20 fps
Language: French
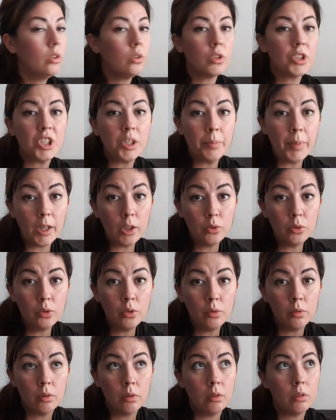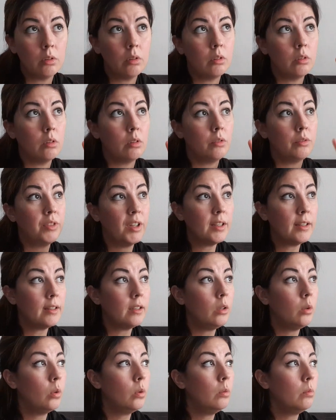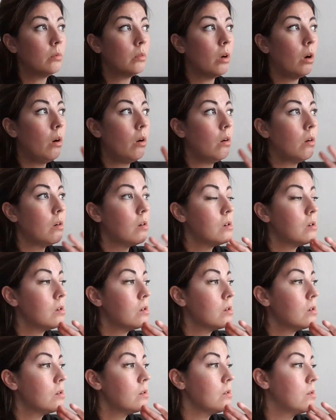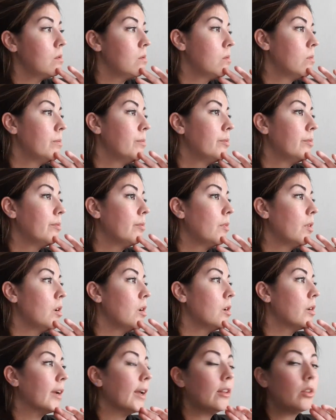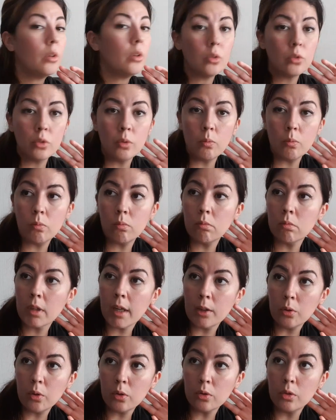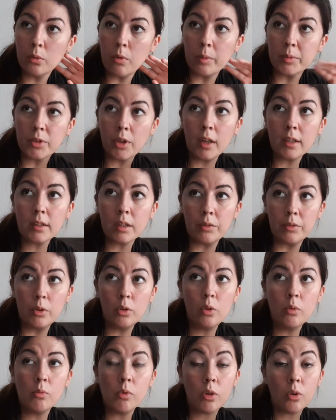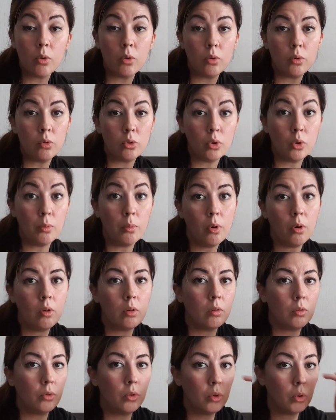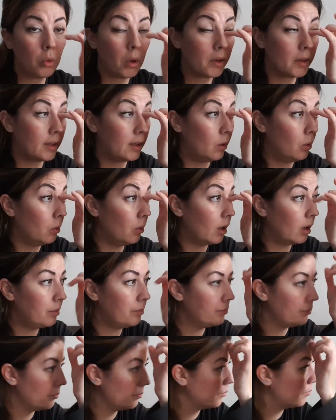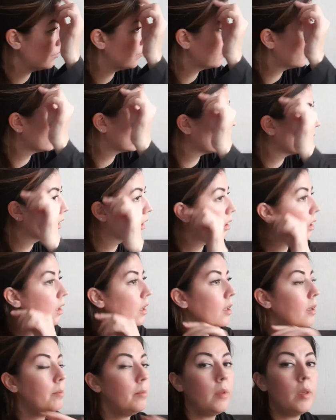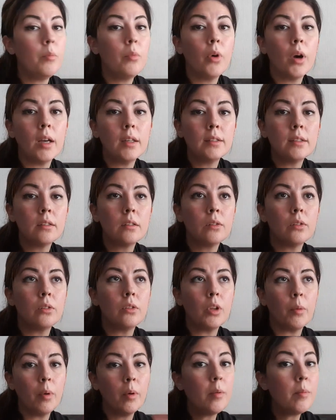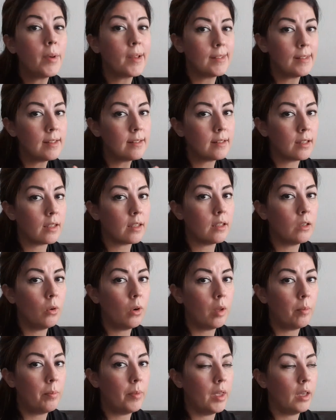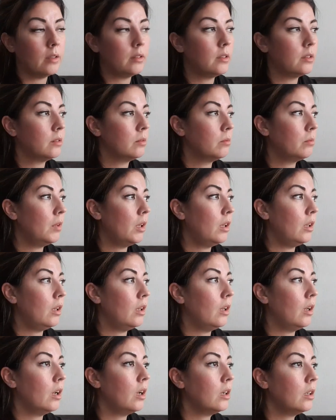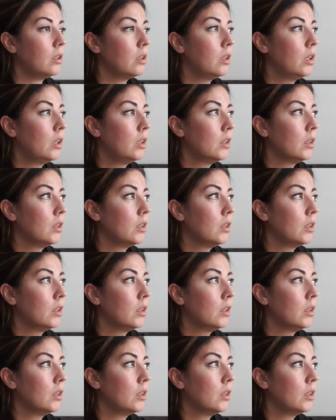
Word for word: Donc j'ai perdu 20 euh, kilos en, en 14, 14, mois, parce que là ça fait deux mois que je reprends 2-3 kilos là. Mais il me reste, normalement il me restait 5 kilos à perdre. Mais là,